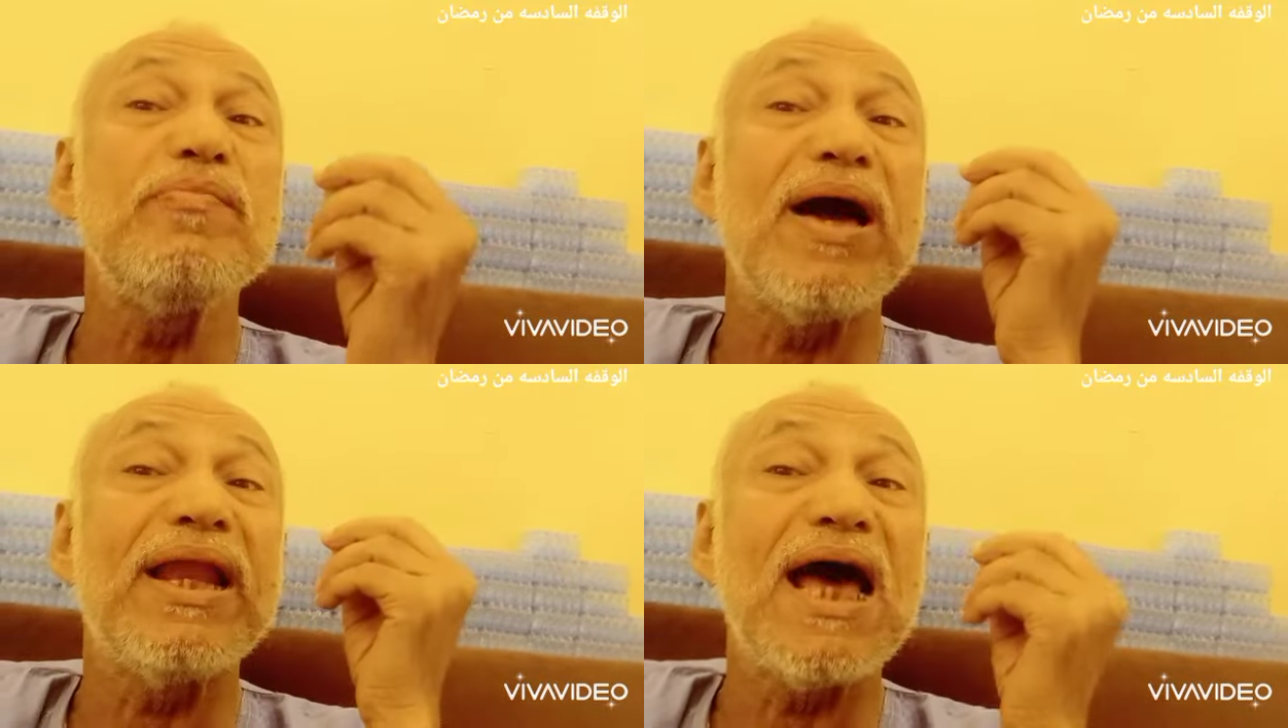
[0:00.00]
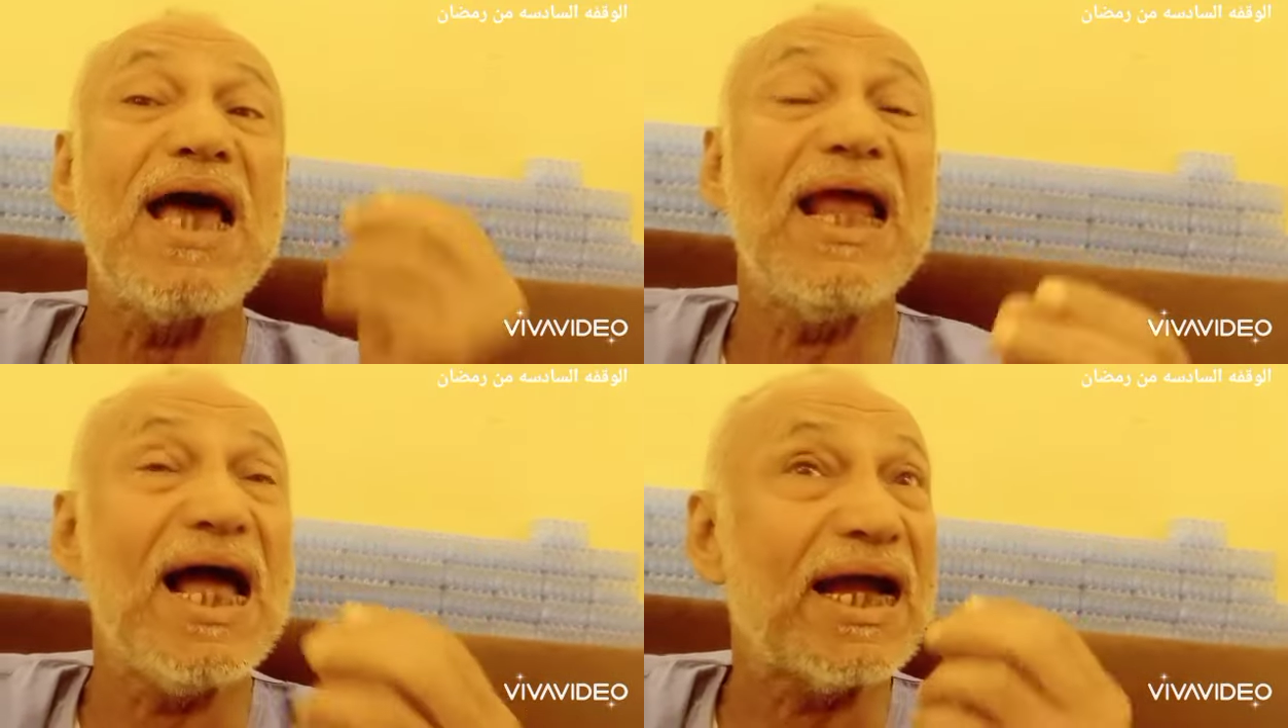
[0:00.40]

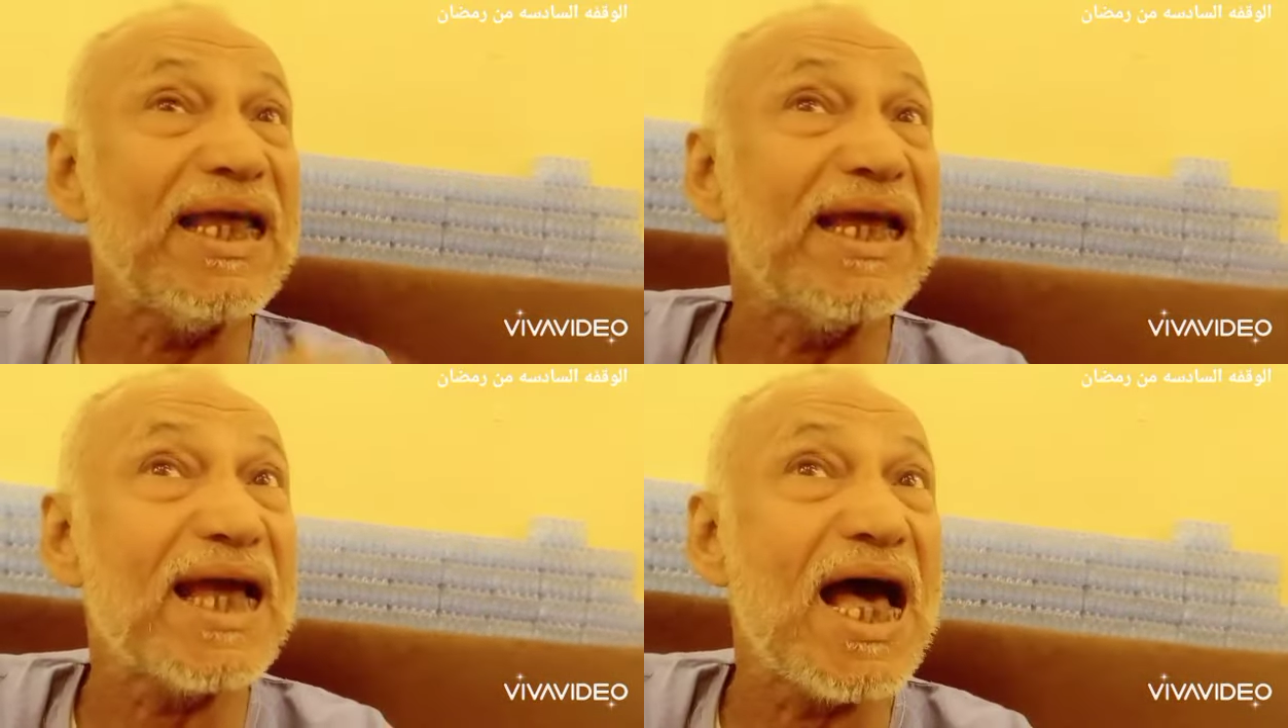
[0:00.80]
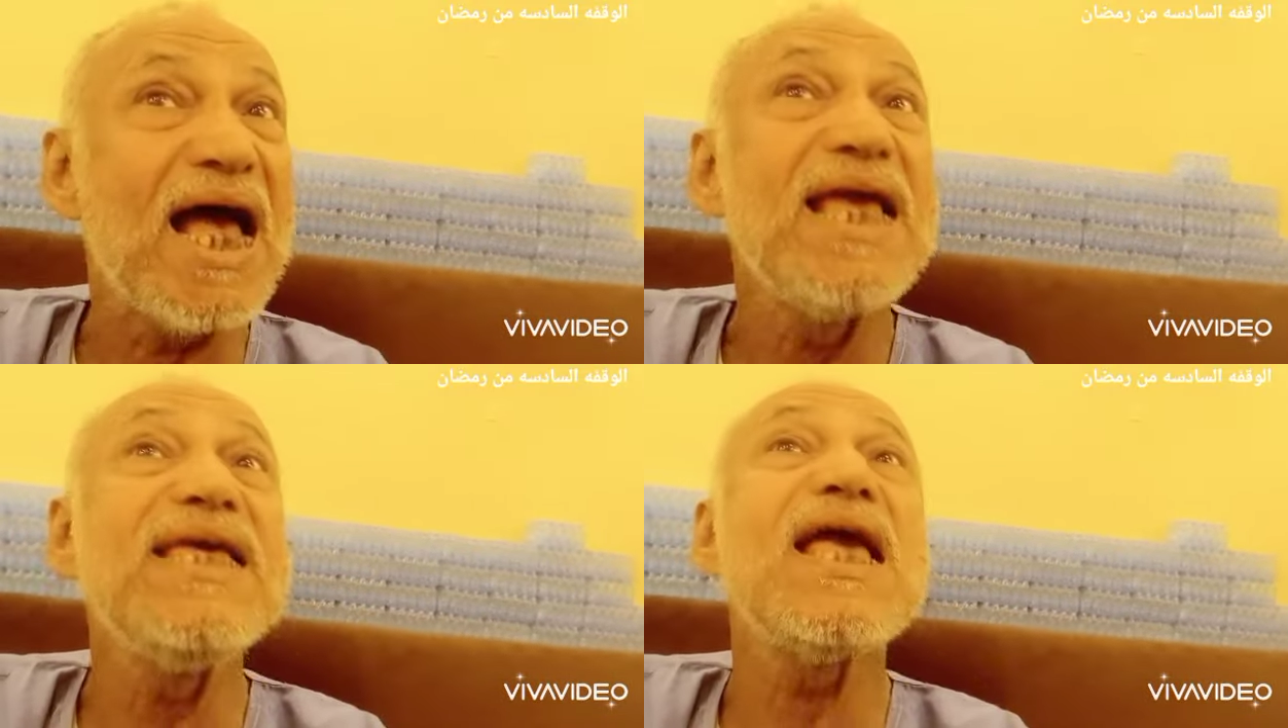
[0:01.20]
معناها الحقيقة
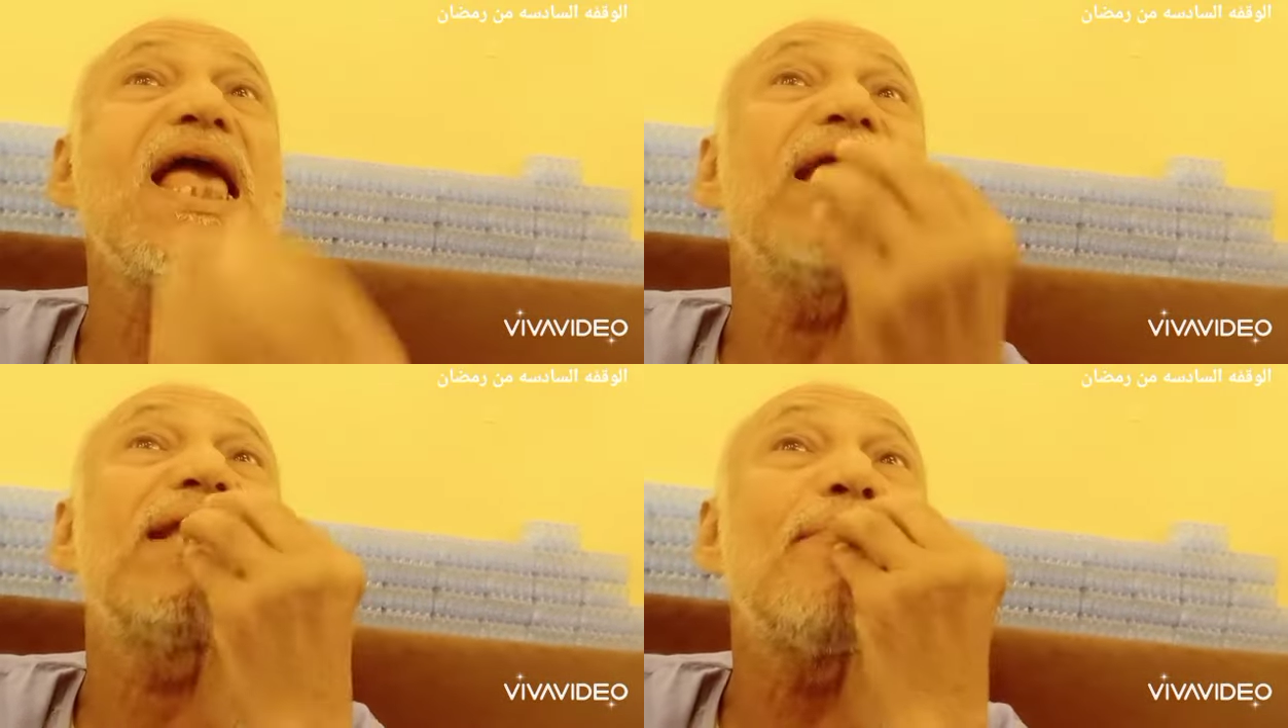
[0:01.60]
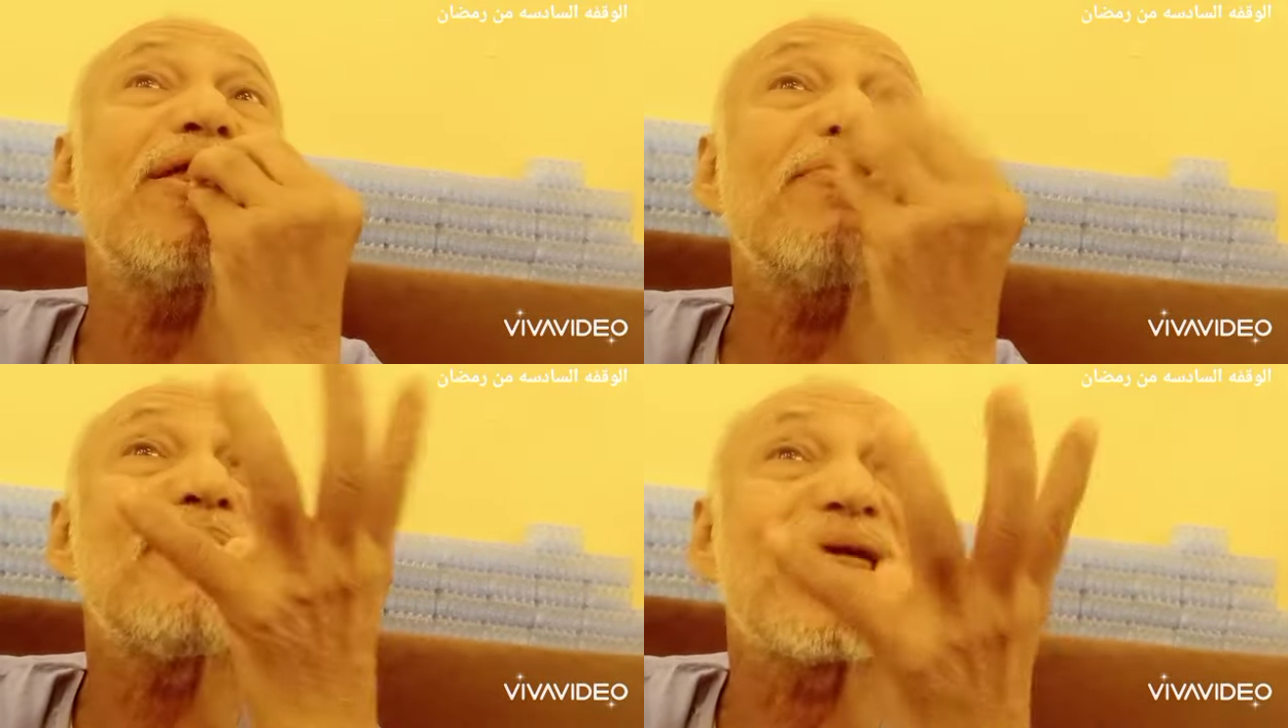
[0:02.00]
هي
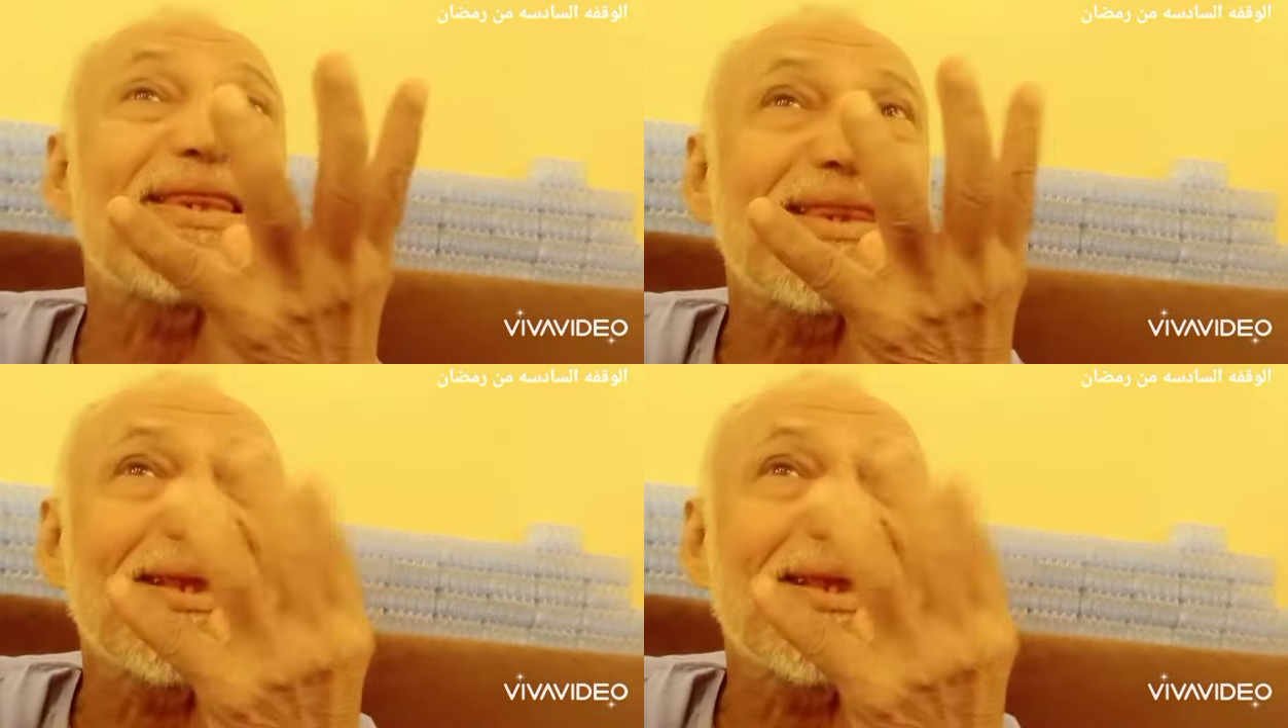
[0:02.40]
يتمضمض